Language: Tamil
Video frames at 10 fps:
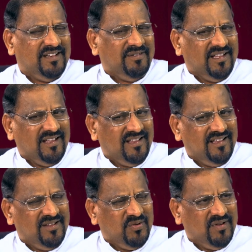எனவே
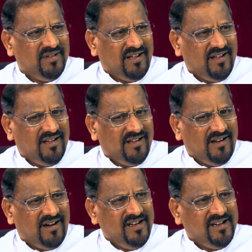
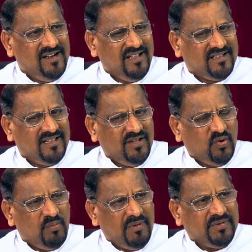ஆடுகளுக்கு
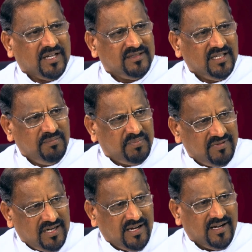ரோமம் கத்தரிப்பு
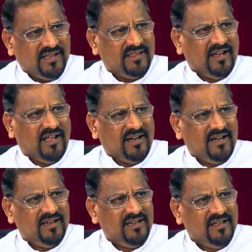விழா
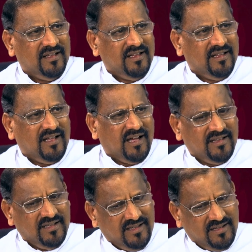நடத்தினார்கள்
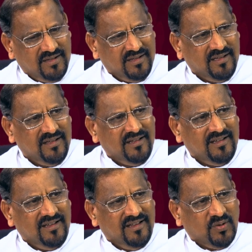அது
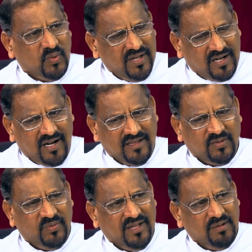இந்த
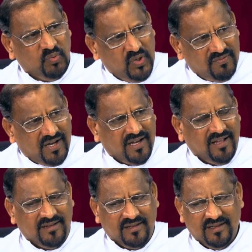குளிர்காலத்தினுடைய முடிவாக
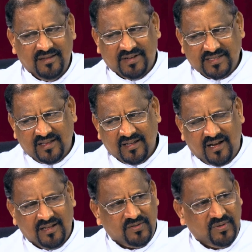இருந்தது வசந்த
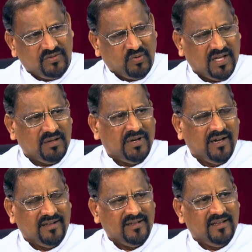காலத்தினுடைய
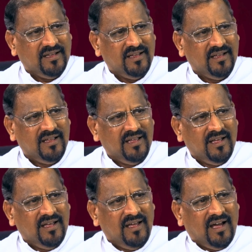தொடக்கமாக இருந்தது
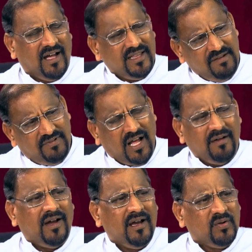அதை
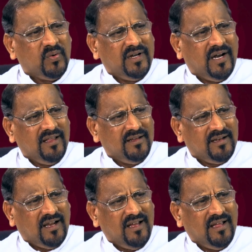விழாவாக
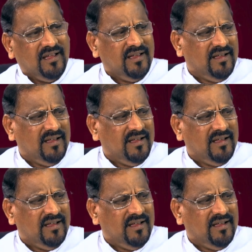கொண்டாடினதுனால